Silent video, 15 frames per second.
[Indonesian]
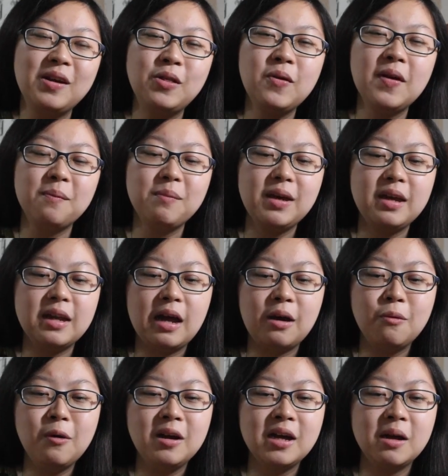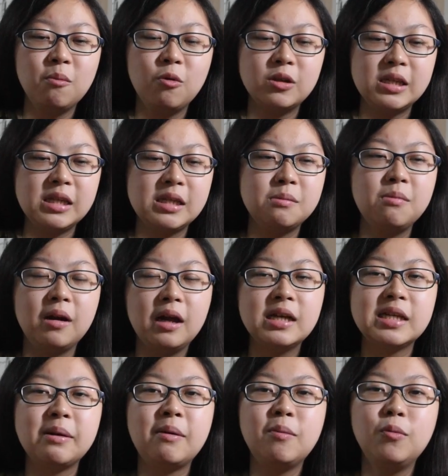Itu yang bikin aku agak bosen
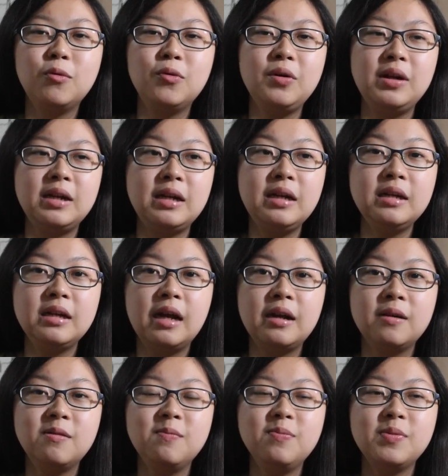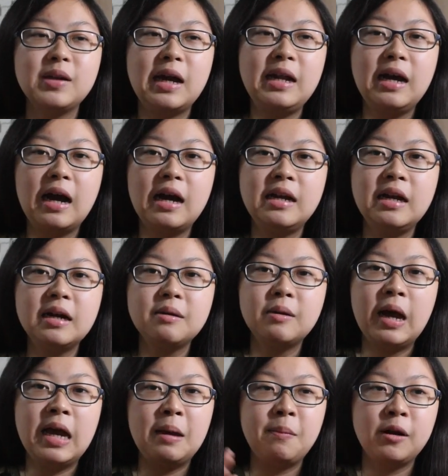sebenarnya sama buku ini dan kadang-kadang
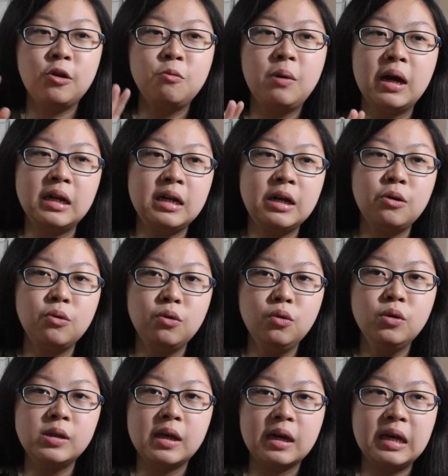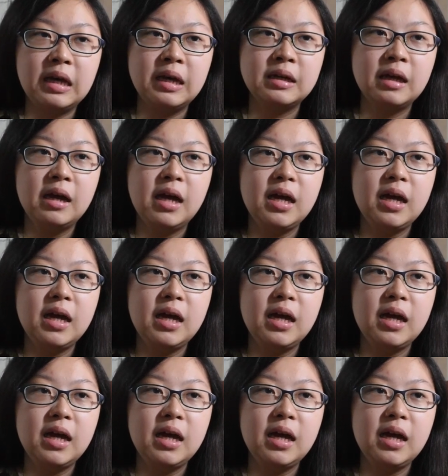kayak perlu berhenti dulu saking